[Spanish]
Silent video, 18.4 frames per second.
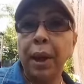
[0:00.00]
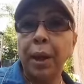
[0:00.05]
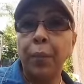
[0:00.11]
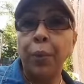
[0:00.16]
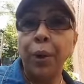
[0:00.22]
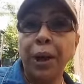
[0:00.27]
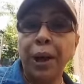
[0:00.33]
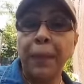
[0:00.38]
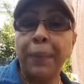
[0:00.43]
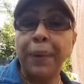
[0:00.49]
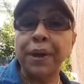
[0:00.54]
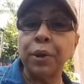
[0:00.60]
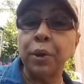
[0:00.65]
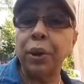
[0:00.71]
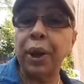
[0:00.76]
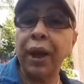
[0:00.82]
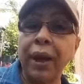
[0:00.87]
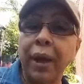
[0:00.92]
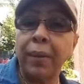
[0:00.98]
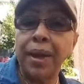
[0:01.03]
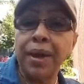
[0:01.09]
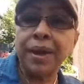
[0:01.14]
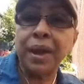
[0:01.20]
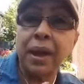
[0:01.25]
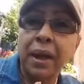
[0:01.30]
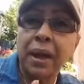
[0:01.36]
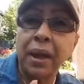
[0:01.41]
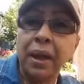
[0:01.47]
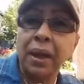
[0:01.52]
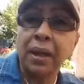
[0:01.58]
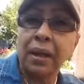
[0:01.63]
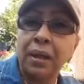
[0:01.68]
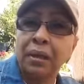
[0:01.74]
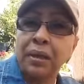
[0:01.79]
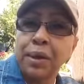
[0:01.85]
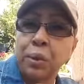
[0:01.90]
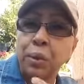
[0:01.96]
pues la persona que a
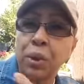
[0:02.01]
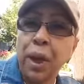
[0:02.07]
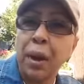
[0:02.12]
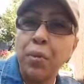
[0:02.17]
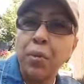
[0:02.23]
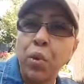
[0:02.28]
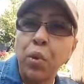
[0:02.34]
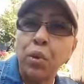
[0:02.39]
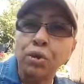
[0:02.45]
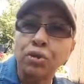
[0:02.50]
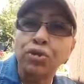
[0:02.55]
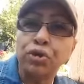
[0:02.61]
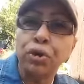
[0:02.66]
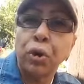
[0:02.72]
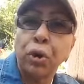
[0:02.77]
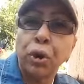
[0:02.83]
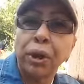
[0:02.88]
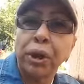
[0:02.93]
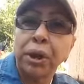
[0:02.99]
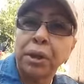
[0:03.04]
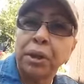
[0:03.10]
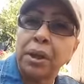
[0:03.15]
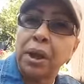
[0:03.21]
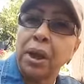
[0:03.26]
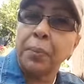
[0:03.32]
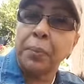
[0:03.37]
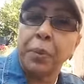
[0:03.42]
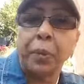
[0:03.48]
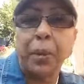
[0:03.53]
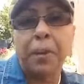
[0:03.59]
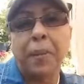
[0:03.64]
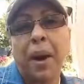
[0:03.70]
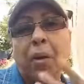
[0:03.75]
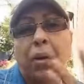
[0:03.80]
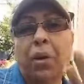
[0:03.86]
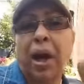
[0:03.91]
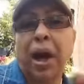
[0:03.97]
veces sudan mucho y tienen
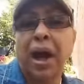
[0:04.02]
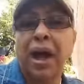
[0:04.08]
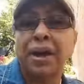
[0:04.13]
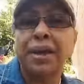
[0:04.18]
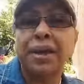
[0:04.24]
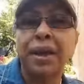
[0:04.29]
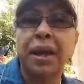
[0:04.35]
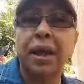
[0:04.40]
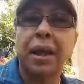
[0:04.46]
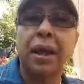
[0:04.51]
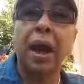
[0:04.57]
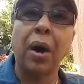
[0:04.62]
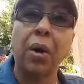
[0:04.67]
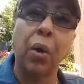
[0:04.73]
problemas con las axilas,